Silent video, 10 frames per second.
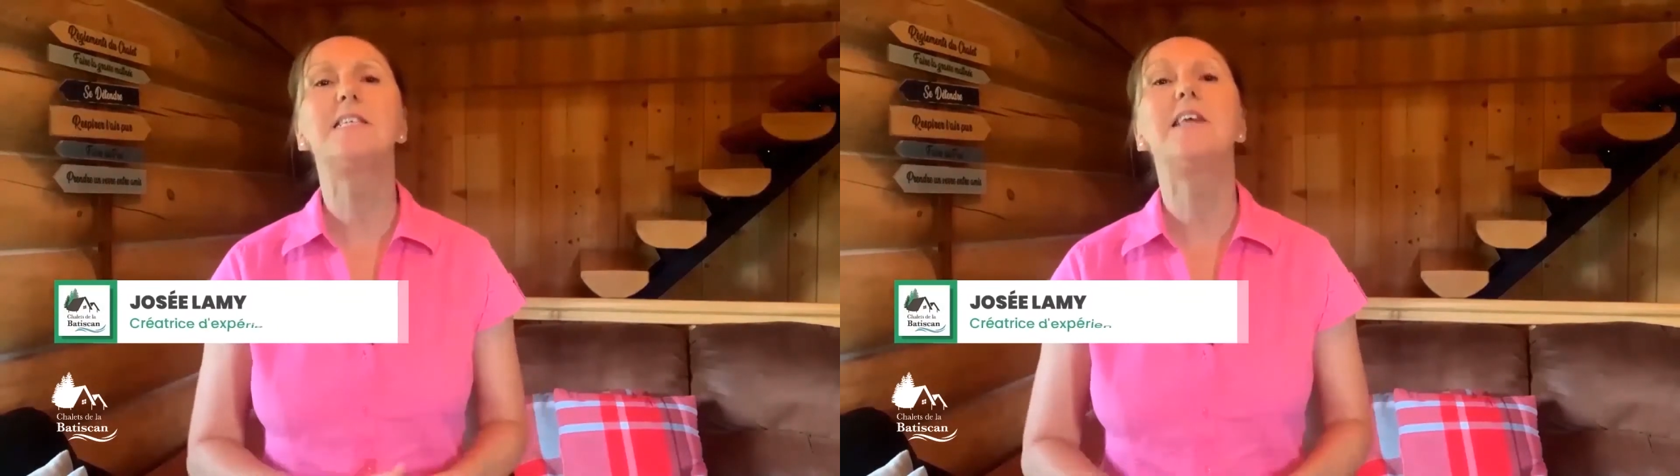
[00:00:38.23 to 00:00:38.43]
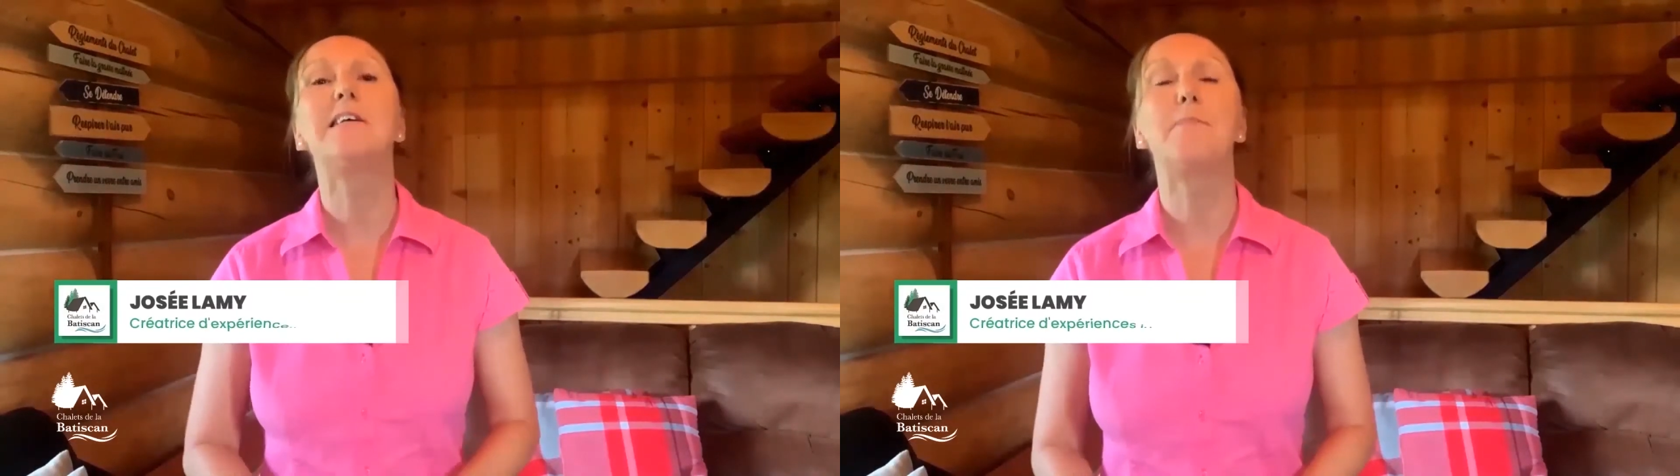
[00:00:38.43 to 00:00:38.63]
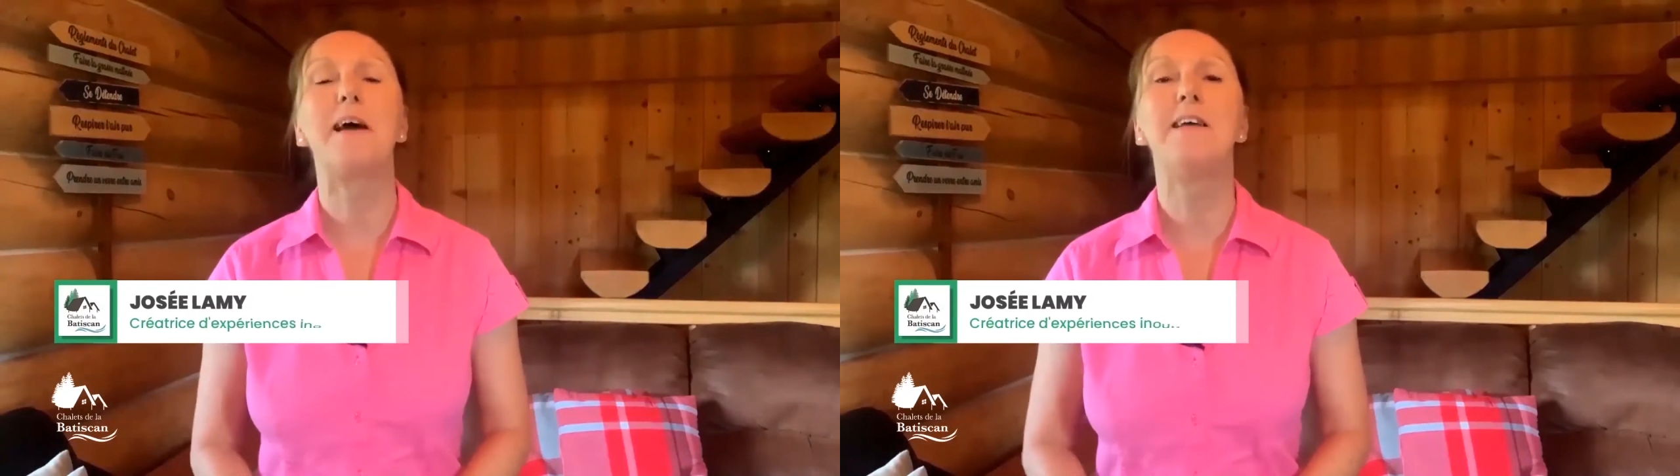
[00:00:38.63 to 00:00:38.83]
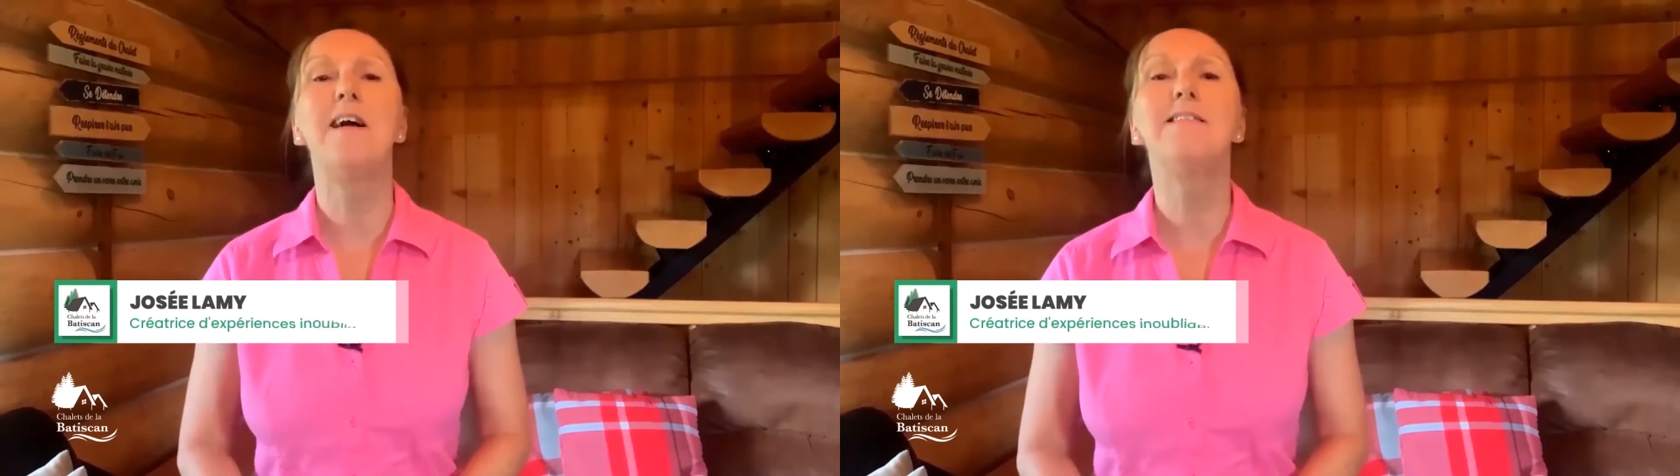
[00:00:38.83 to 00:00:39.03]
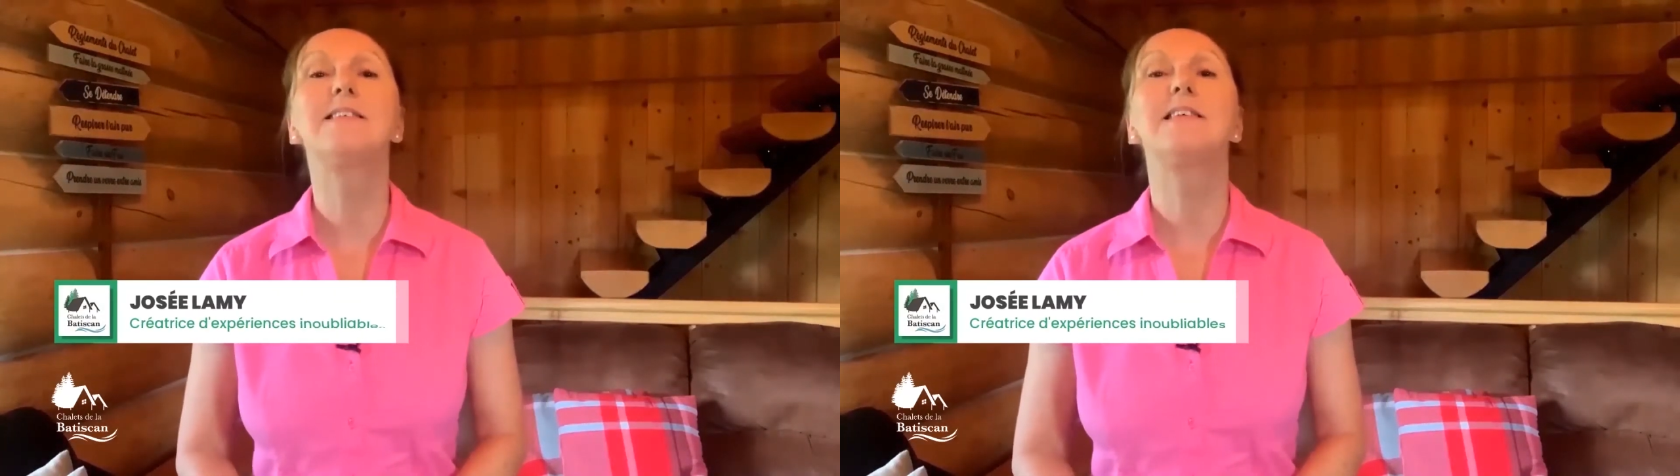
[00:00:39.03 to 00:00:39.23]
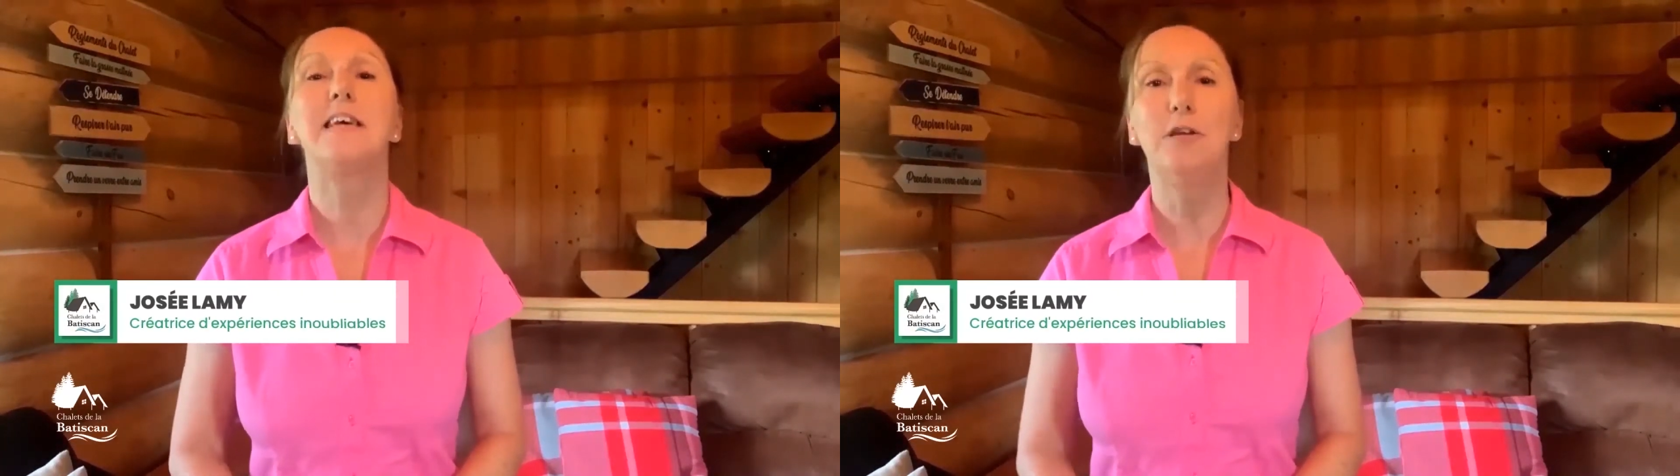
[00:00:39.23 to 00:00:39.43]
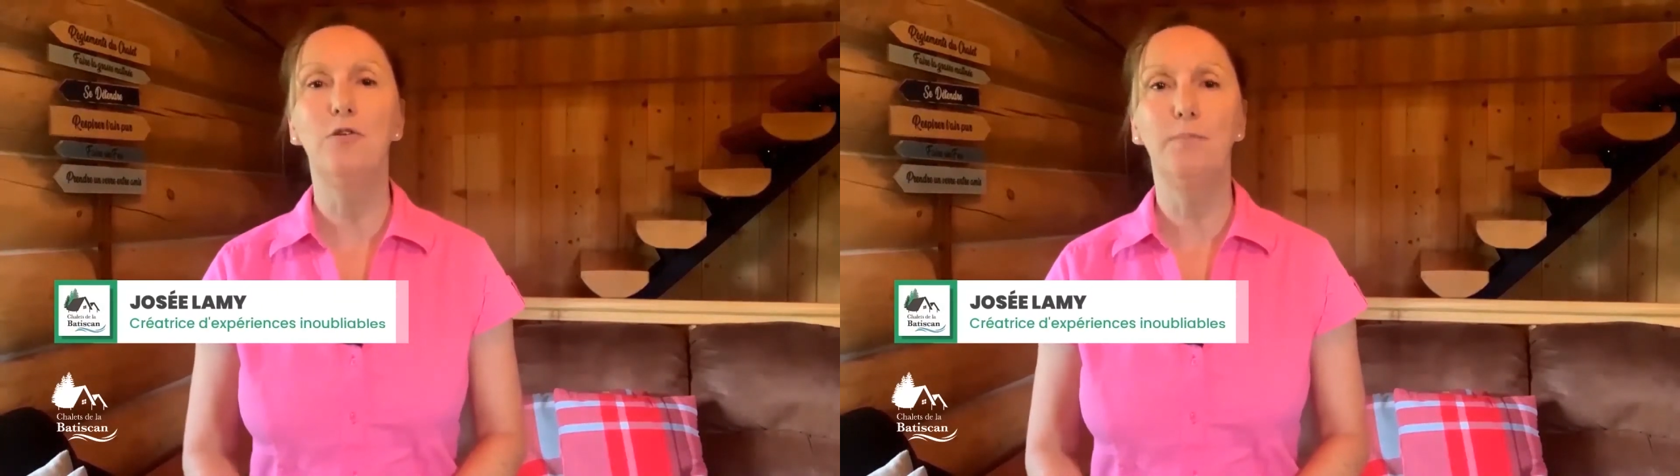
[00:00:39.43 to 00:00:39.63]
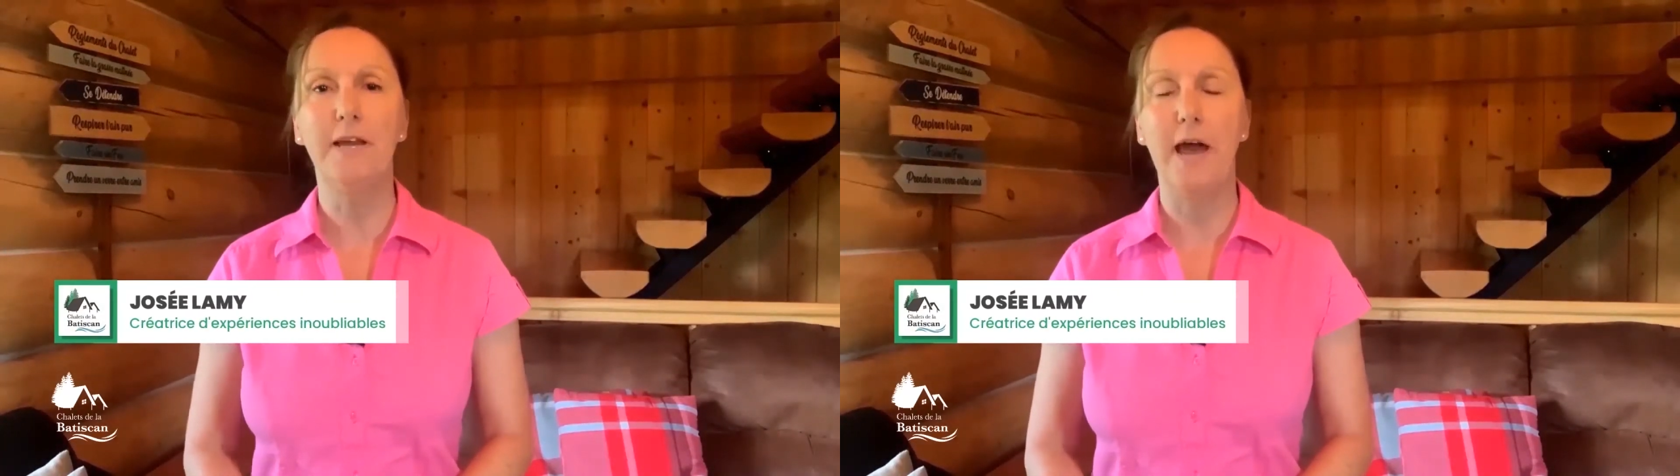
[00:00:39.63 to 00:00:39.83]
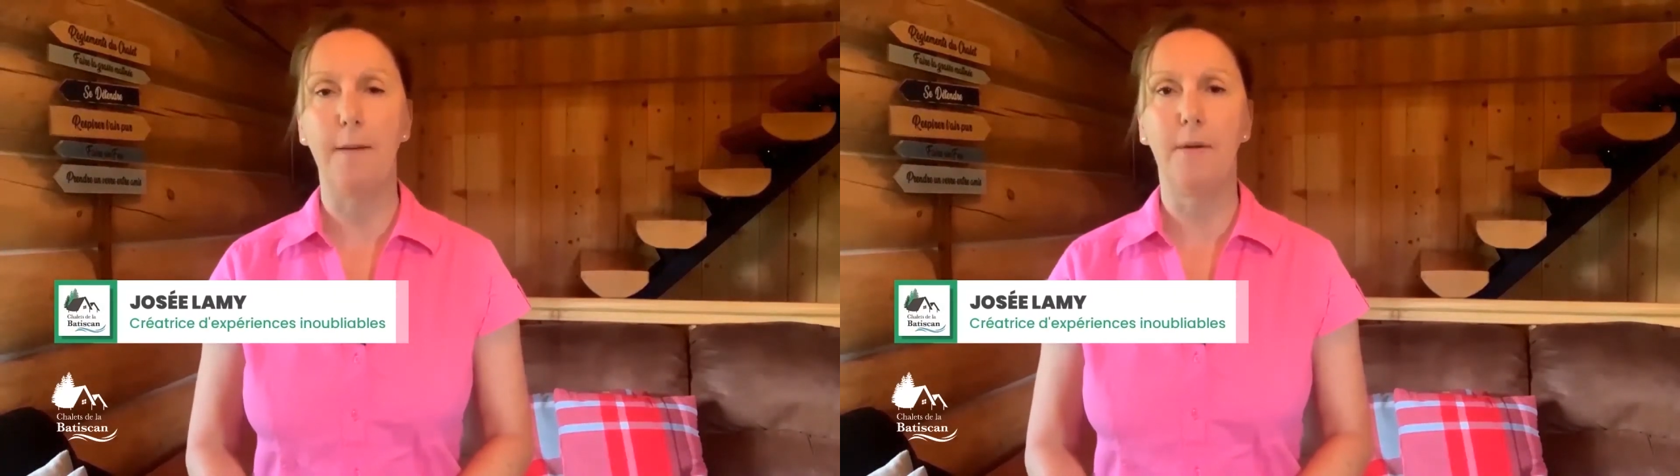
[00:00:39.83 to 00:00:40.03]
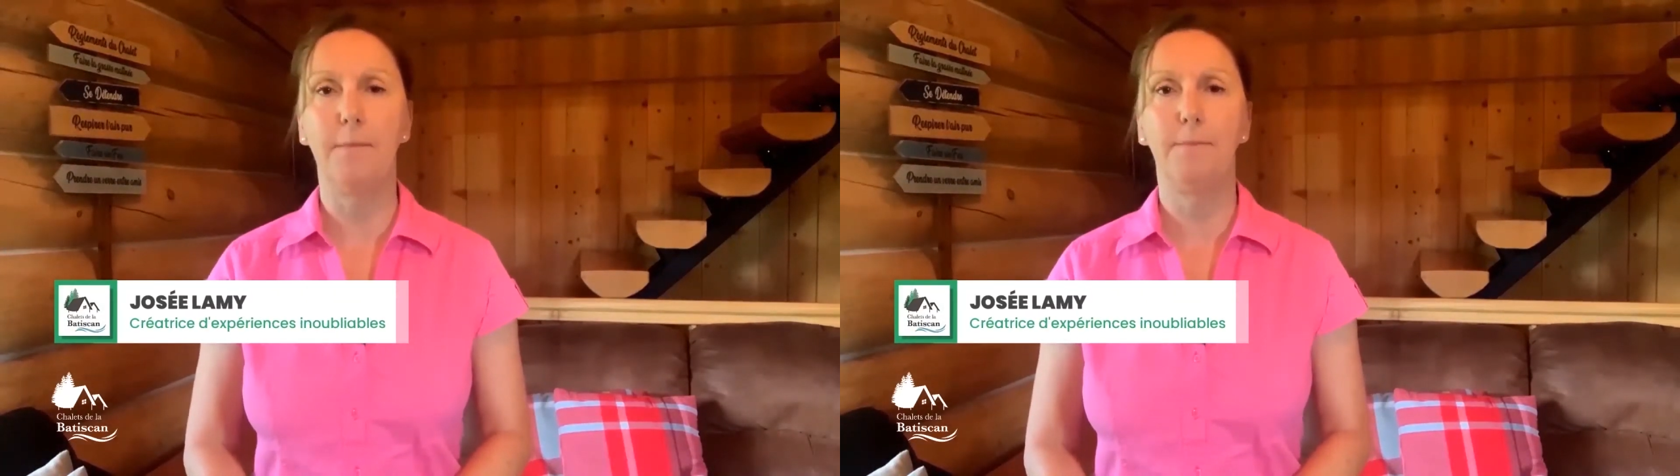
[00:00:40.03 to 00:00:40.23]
d'expériences inoubliables.